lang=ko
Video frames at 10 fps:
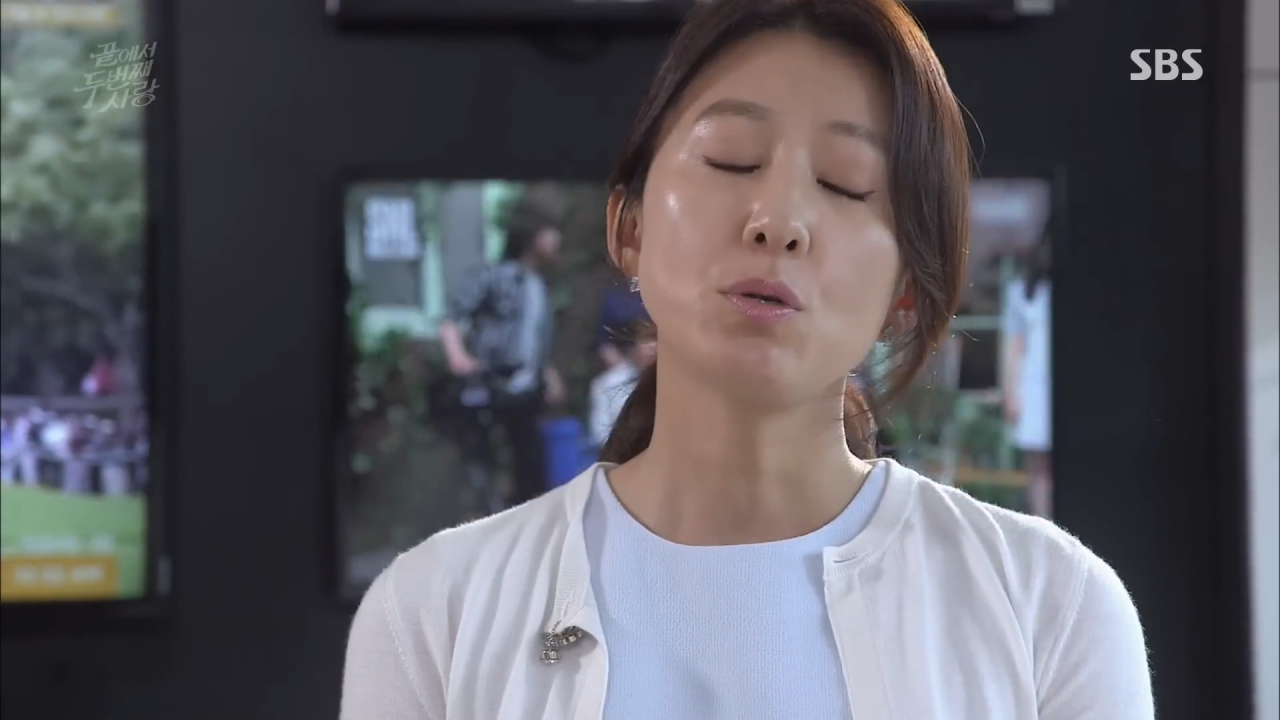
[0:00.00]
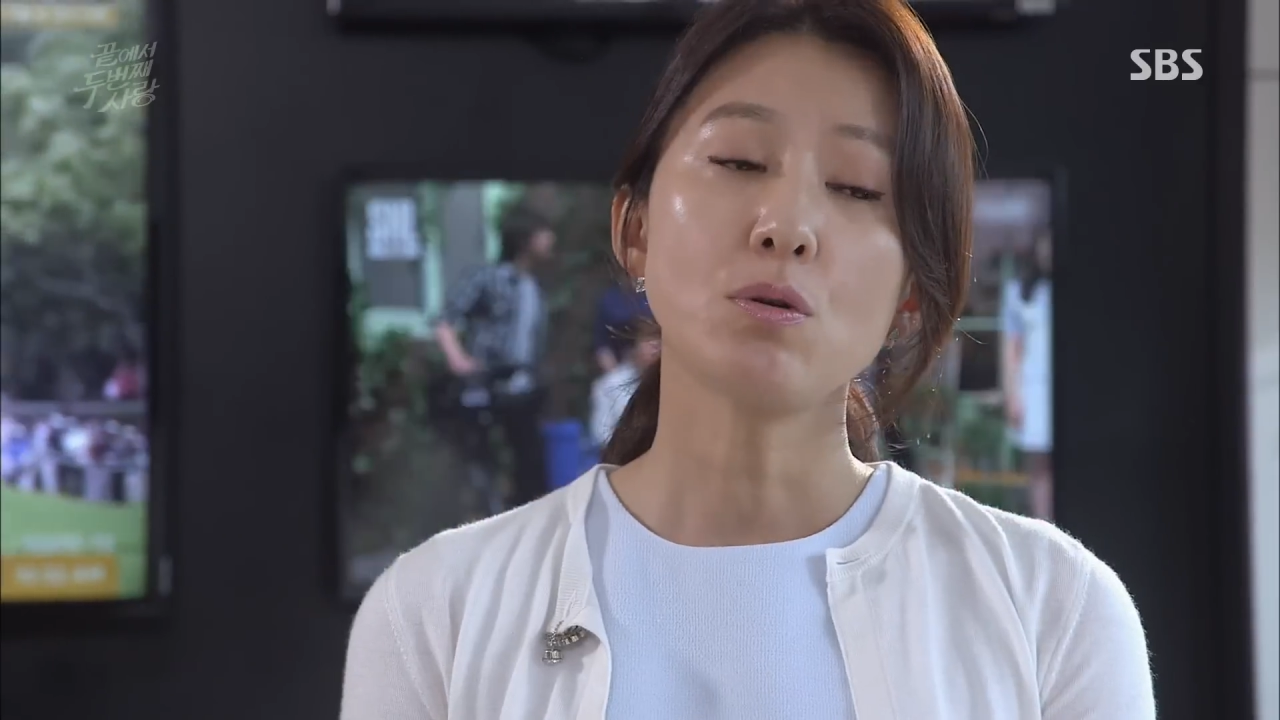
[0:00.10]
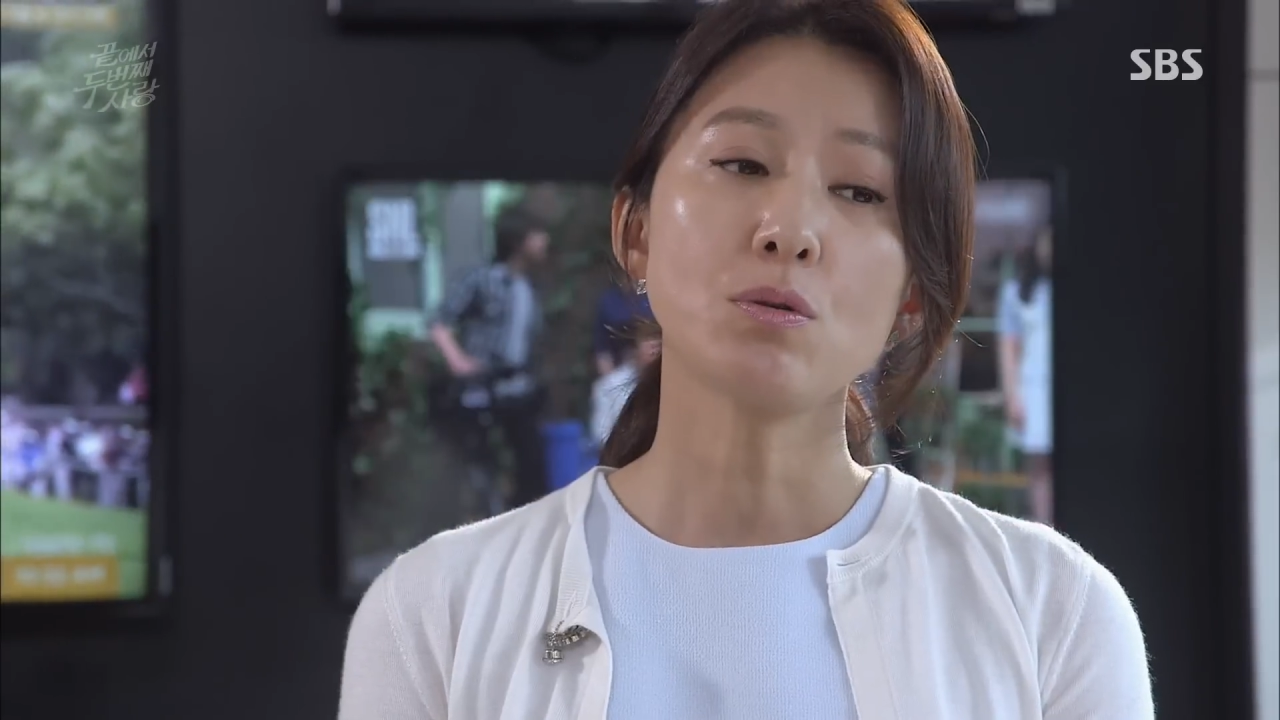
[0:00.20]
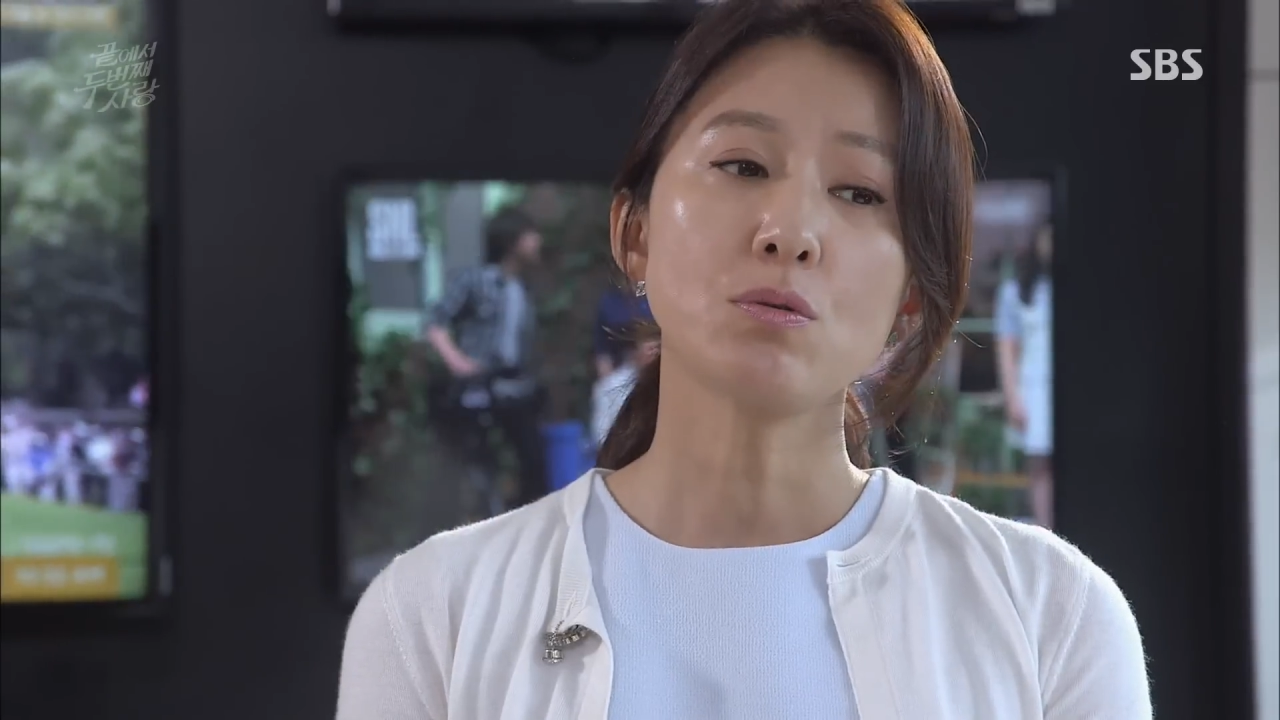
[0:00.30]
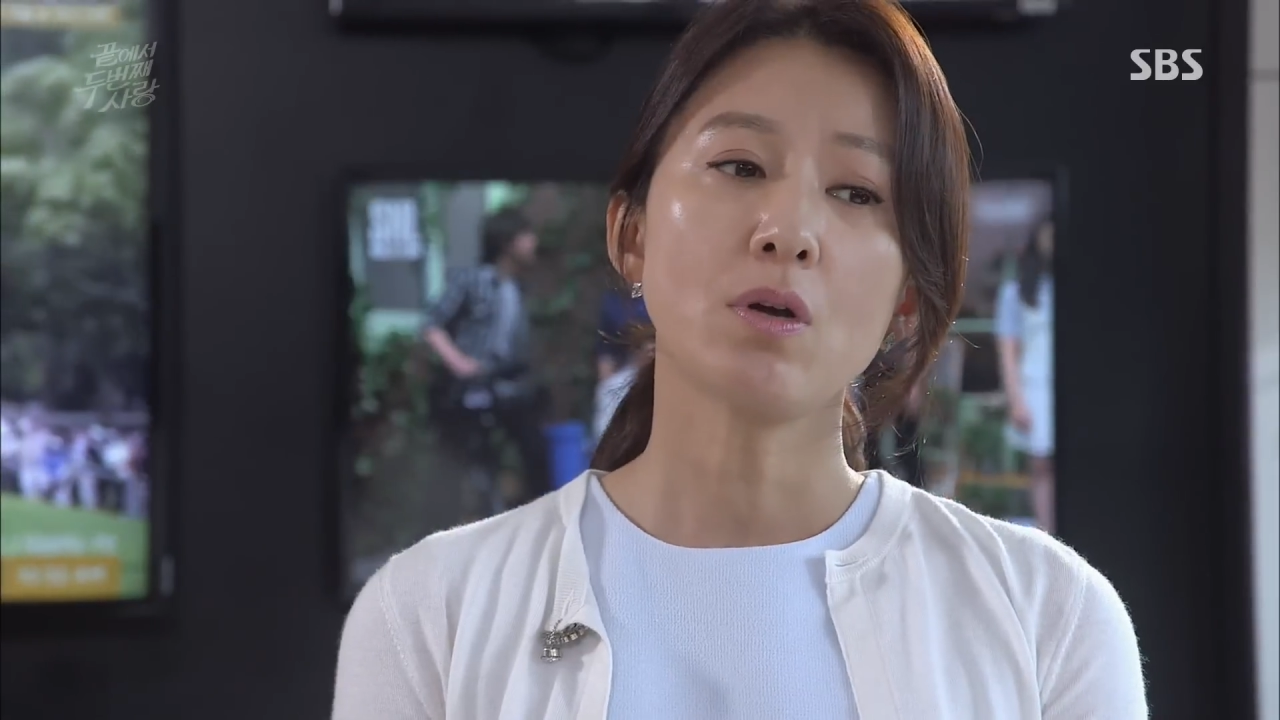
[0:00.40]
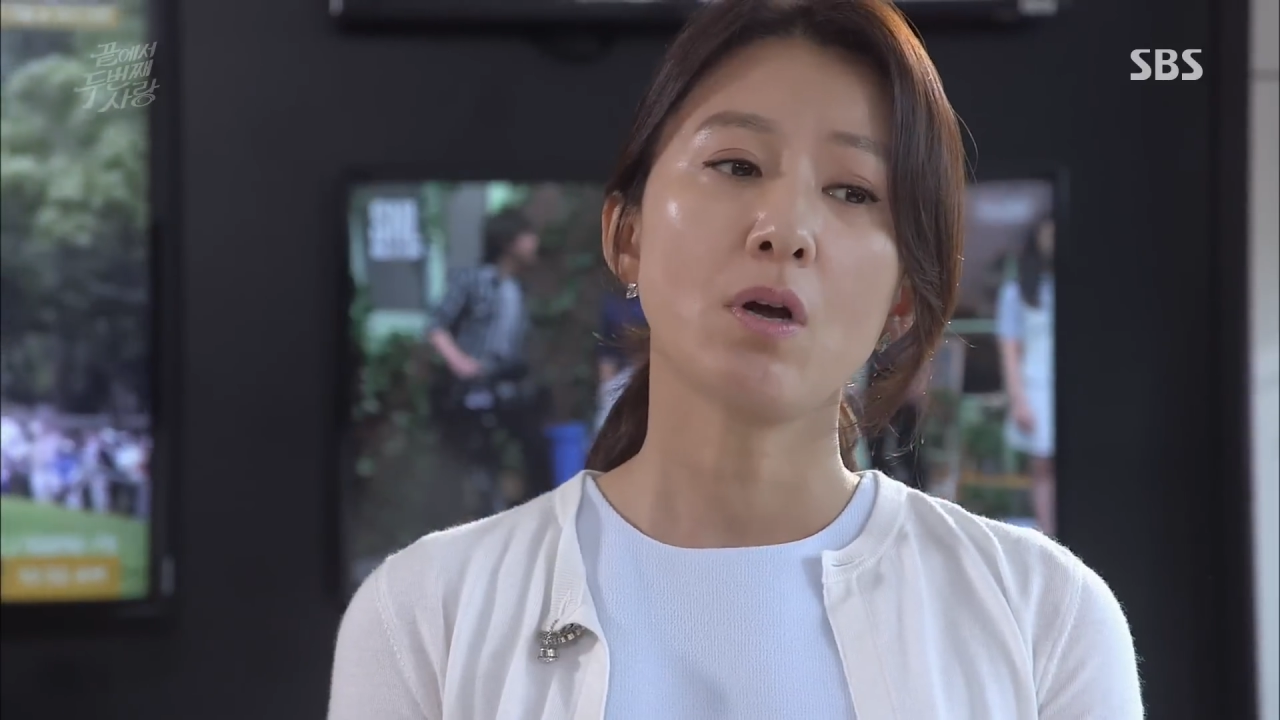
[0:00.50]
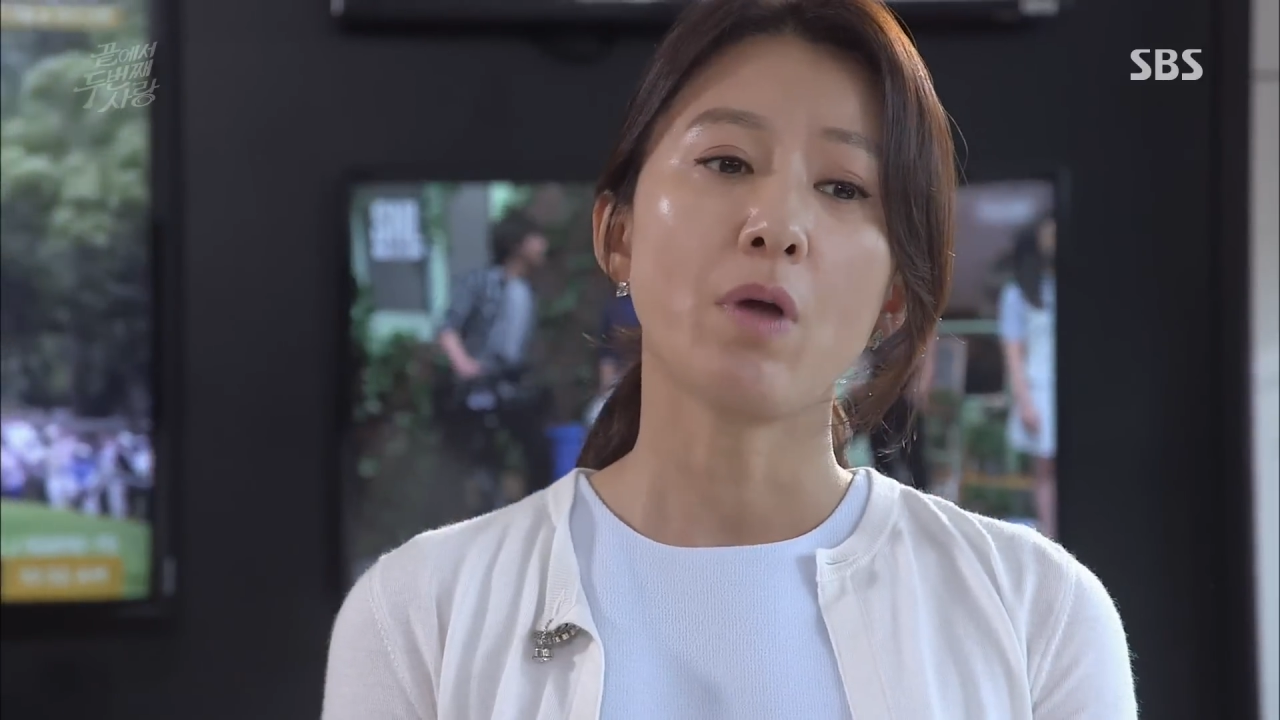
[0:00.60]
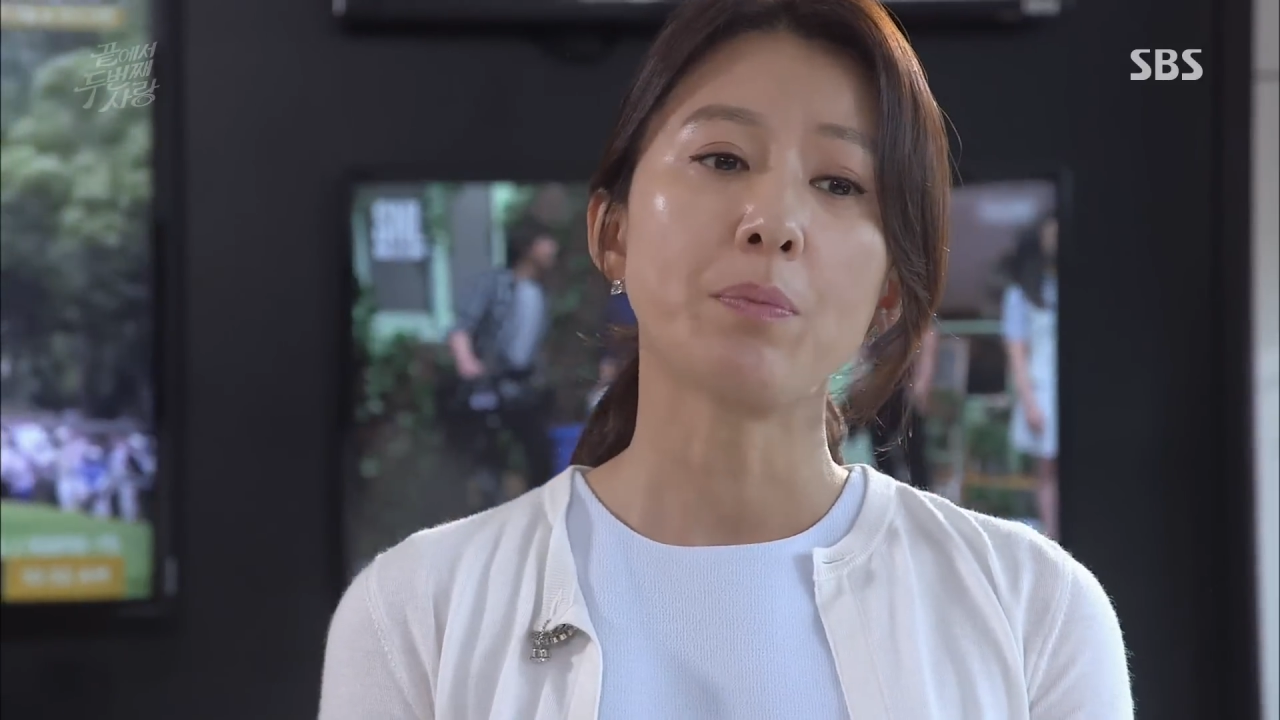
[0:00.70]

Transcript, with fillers: 표절 소송한